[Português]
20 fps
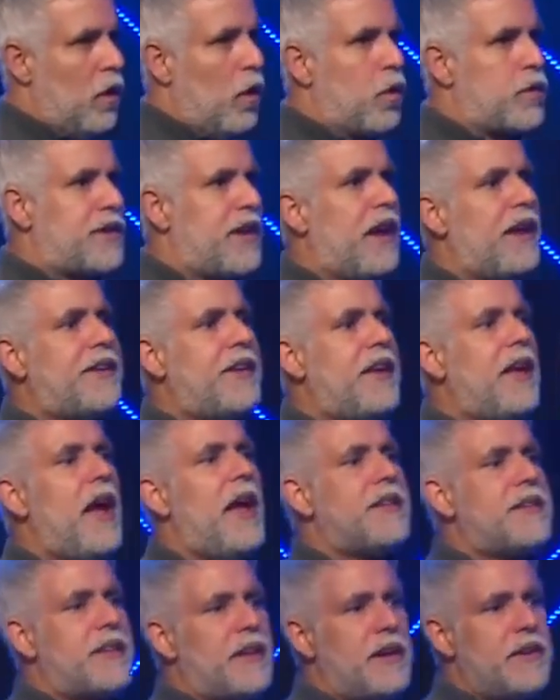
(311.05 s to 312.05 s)
O que, que
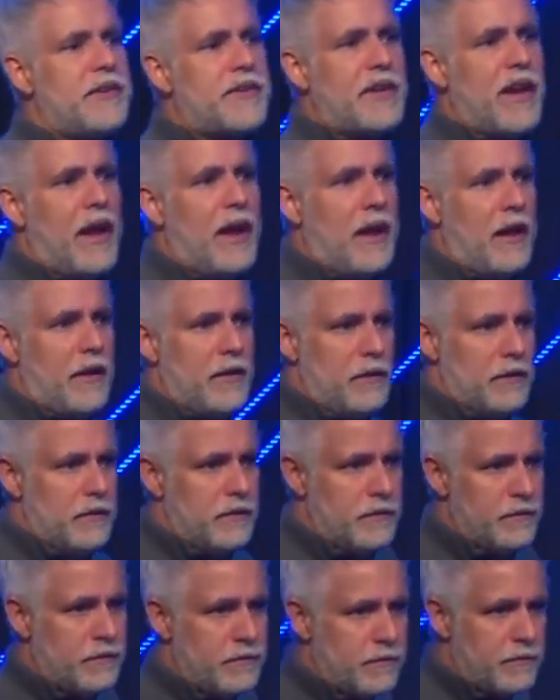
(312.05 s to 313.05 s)
é transar?
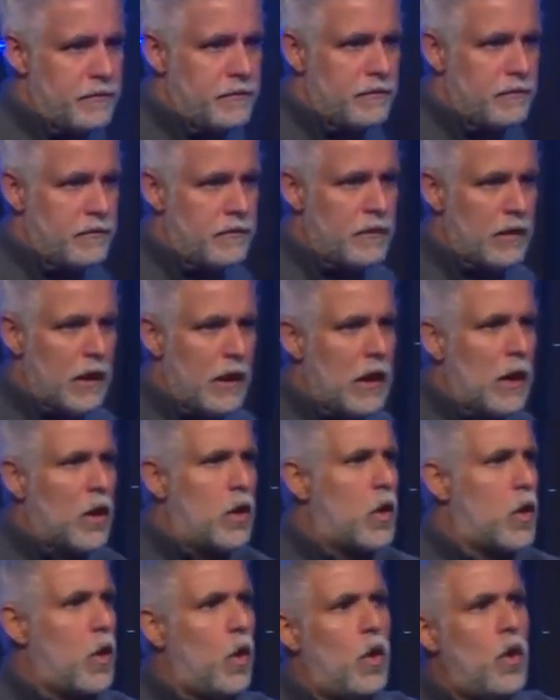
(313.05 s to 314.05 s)

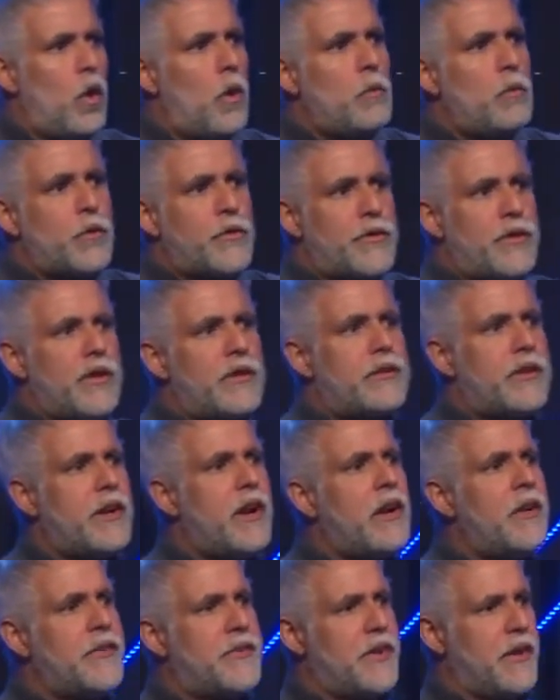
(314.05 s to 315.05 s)
Como se
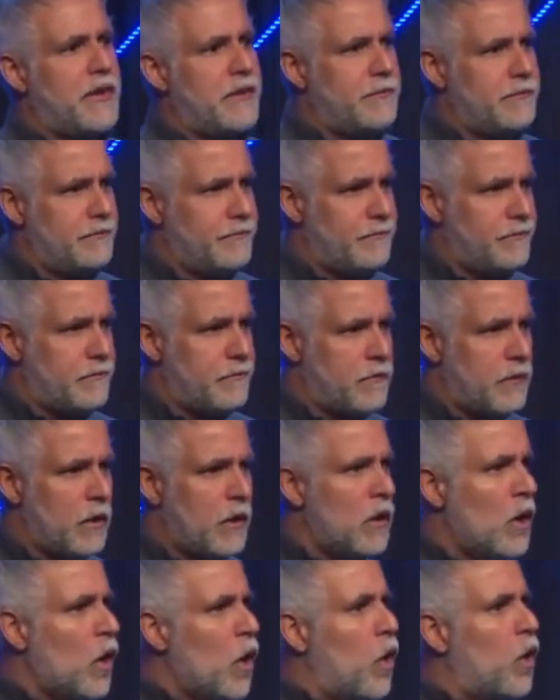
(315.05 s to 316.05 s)
transa?
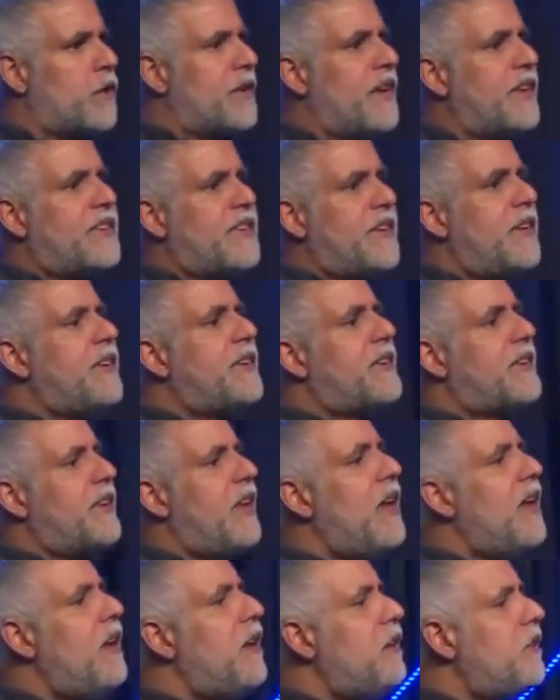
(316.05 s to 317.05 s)
O que se
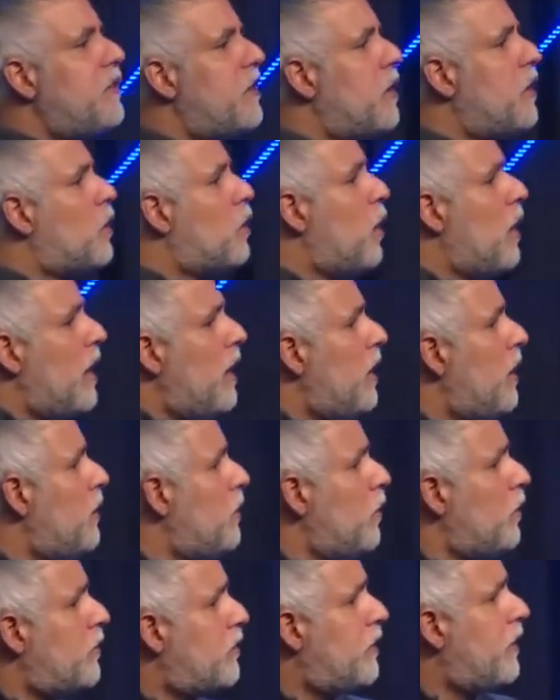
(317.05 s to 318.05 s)
sente
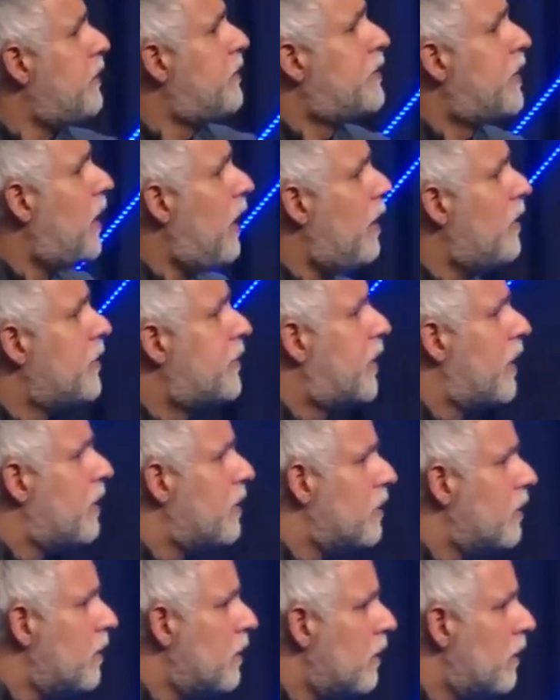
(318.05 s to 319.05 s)
quando se
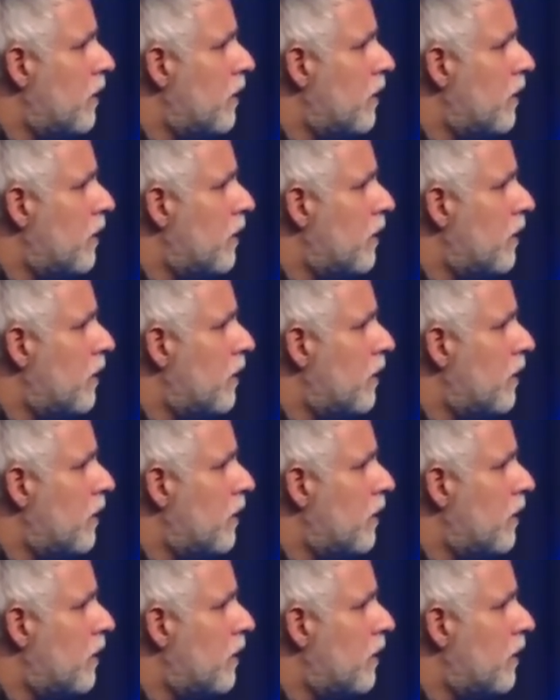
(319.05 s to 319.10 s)
transa?